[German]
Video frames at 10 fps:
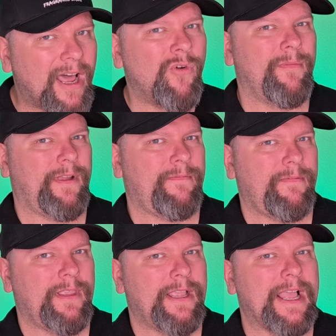Pflaume.
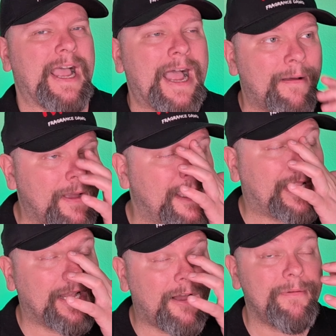Aber
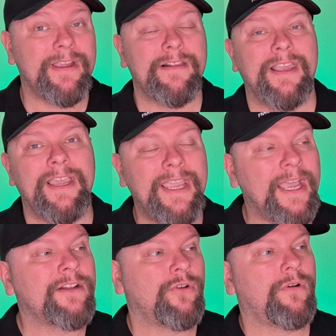ich glaube,
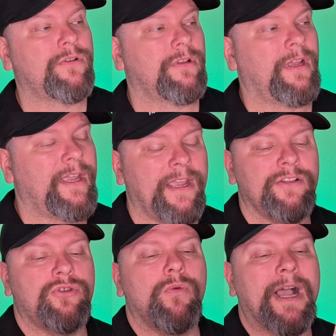eher doch
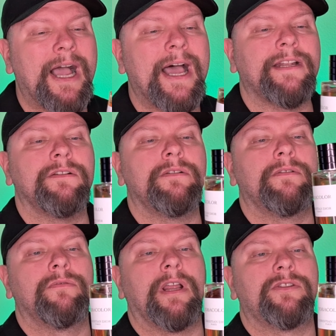äh, zu
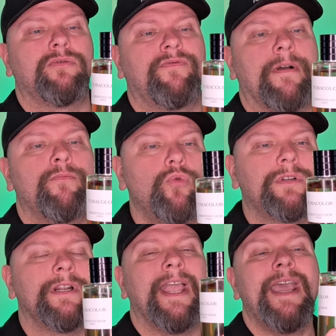raten oder zu
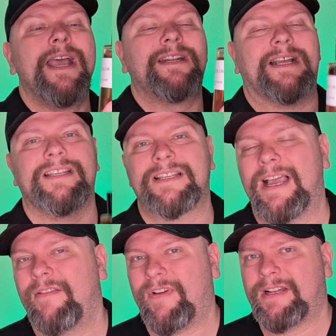vermuten, dass
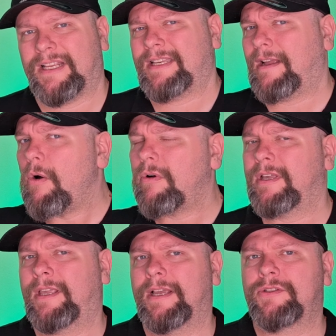es einfach das
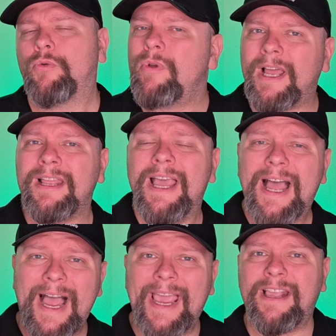Rauchige ist oder
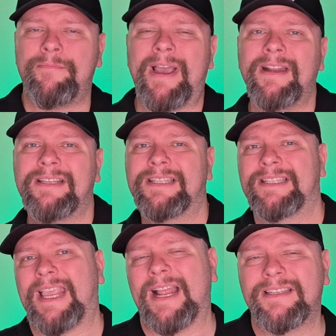allgemein
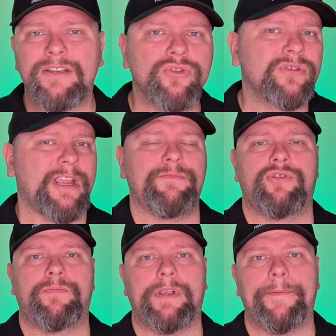dieses ganze
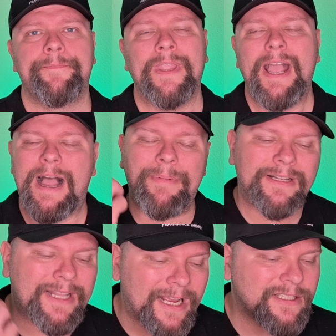Zusammenspiel. Aber
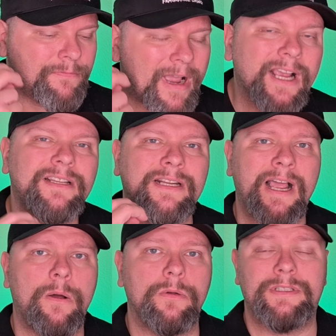das macht ihn
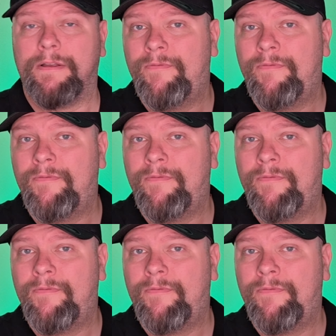aus.